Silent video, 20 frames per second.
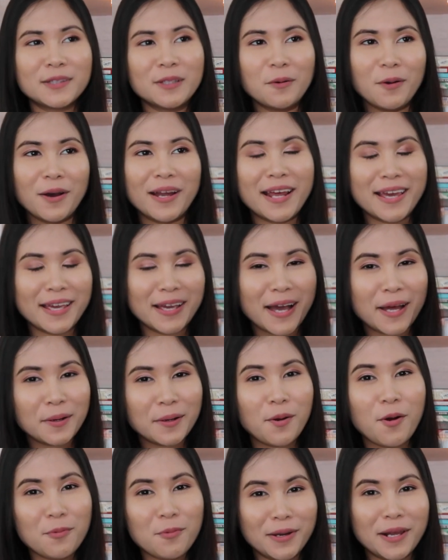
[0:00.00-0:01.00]
ตรวจไอ้คัด
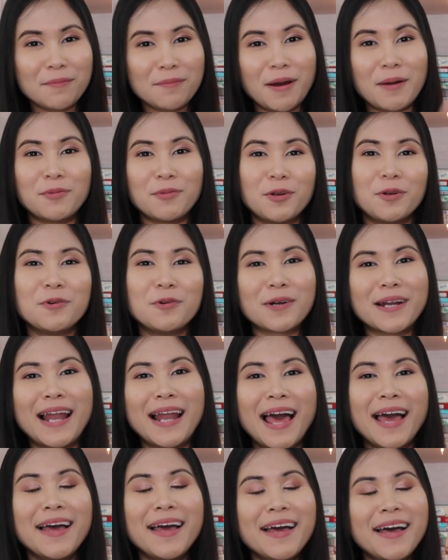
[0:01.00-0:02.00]
กรองมะเร็งปากมดลูก
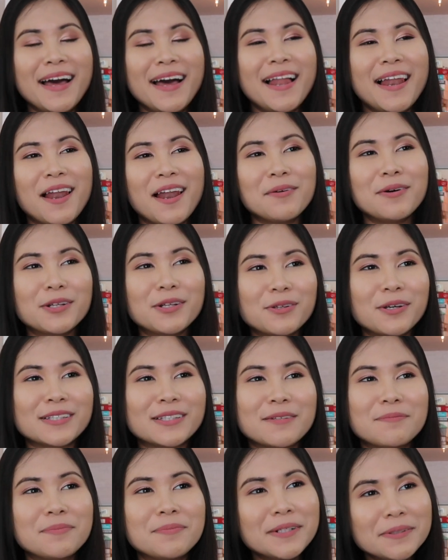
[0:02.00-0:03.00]
นี่แหละแล้วพอตรวจ
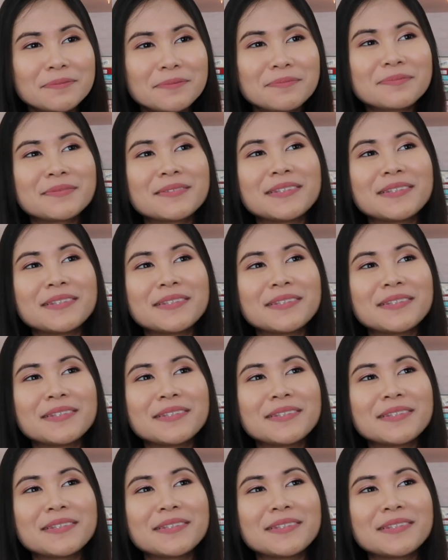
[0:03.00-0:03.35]
เสร็จปุ๊บ